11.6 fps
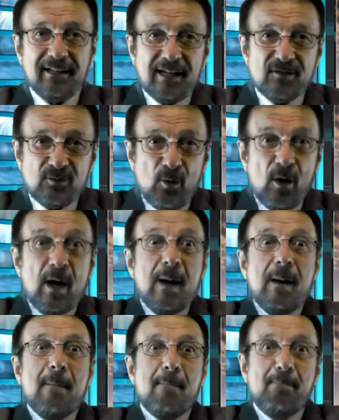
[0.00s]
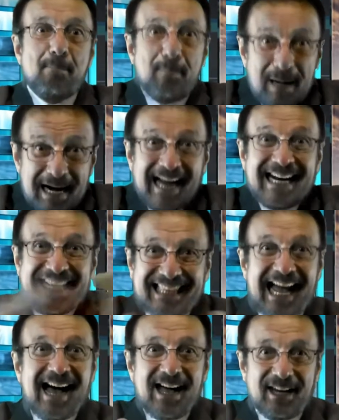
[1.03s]
adesso
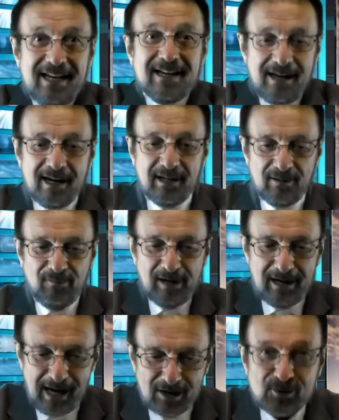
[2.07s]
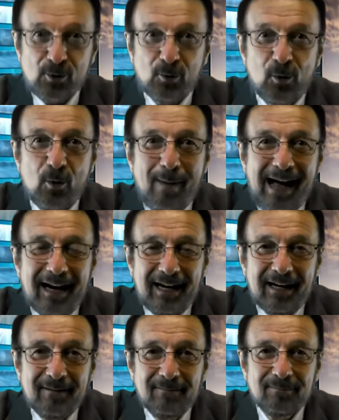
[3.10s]
planetari, eh, il villaggio
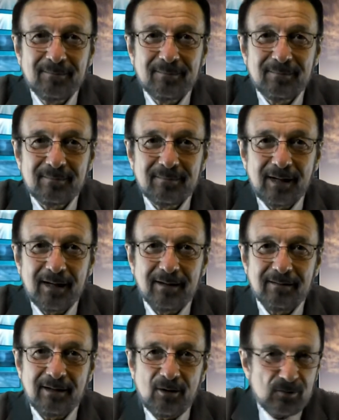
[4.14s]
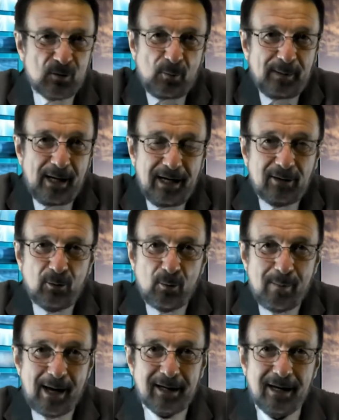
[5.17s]
globale, il nostro pianeta
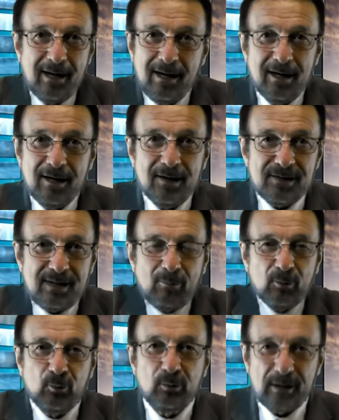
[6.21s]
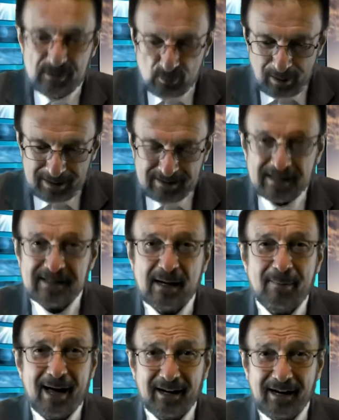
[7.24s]
ormai, siamo tutti sulla stessa
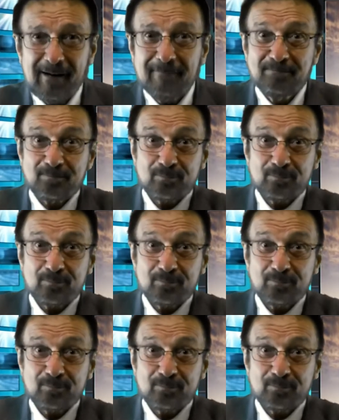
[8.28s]
barca,